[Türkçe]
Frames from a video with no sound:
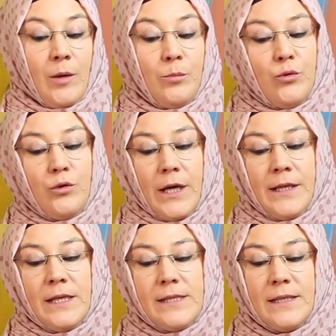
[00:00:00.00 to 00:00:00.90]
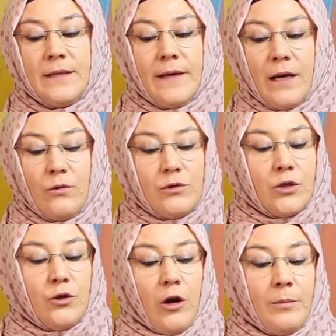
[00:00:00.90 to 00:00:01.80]
Bugün annesine daha önce
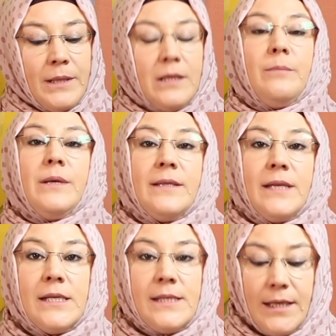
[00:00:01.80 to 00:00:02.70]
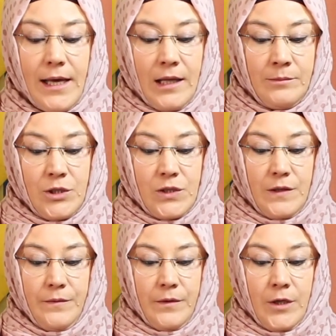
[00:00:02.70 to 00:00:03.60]
görmediği bir teyze gelmişti.